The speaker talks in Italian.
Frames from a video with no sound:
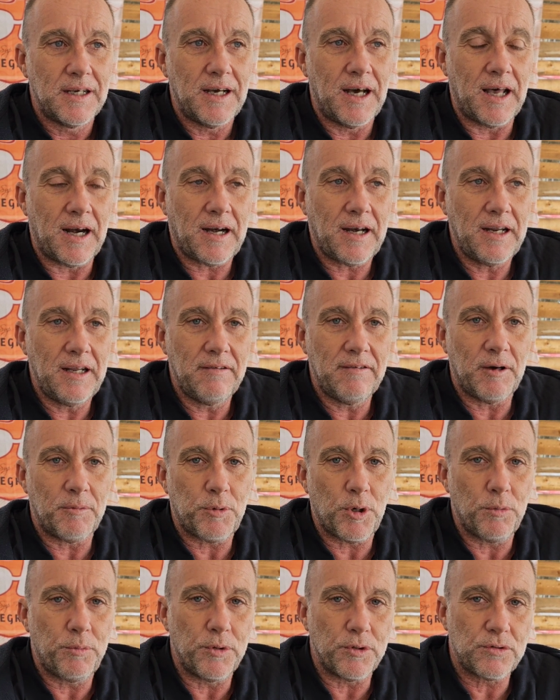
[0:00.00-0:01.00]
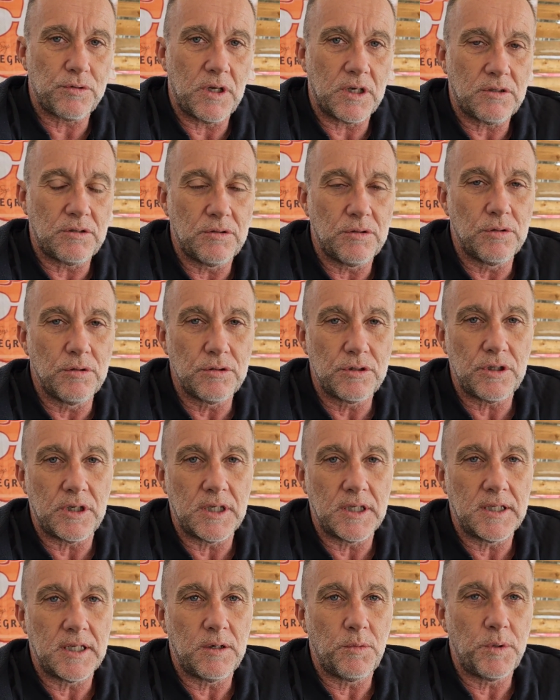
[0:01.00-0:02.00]
arriva proprio sulla
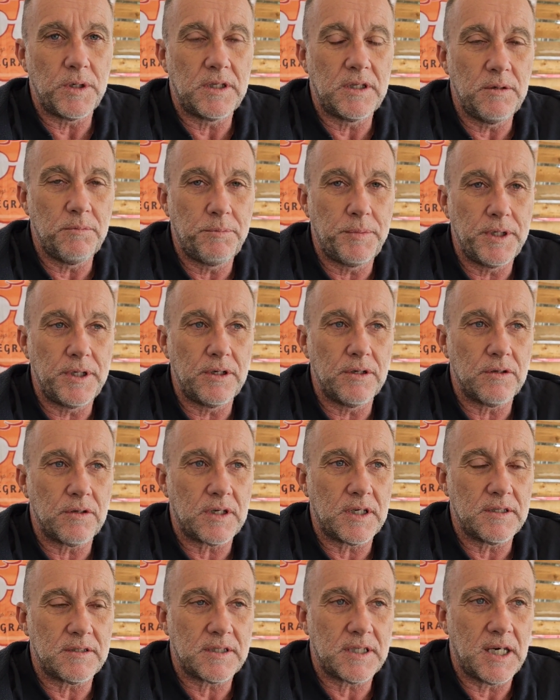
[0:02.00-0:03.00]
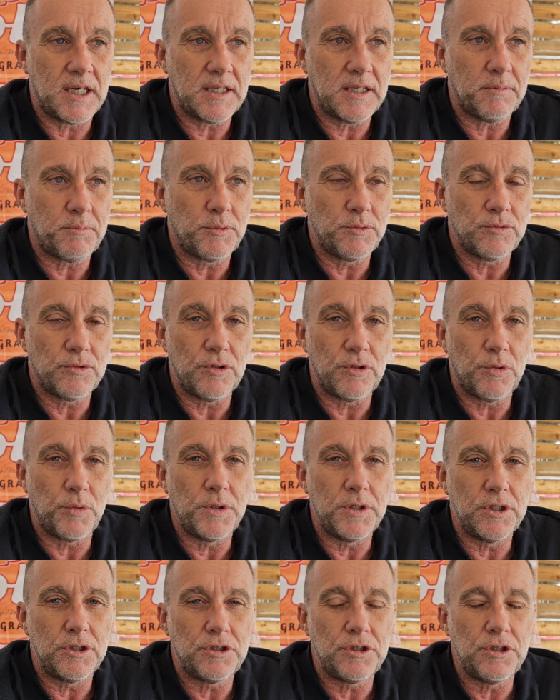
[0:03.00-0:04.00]
conclusione del waiting period che scade appunto il
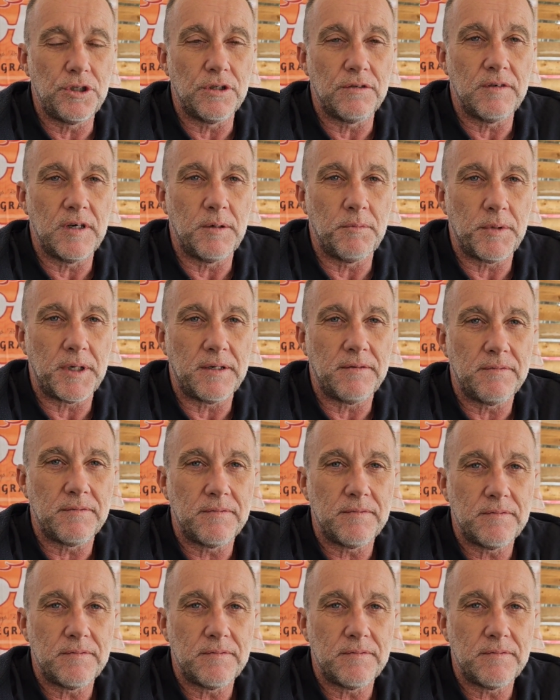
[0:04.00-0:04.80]
15 di novembre.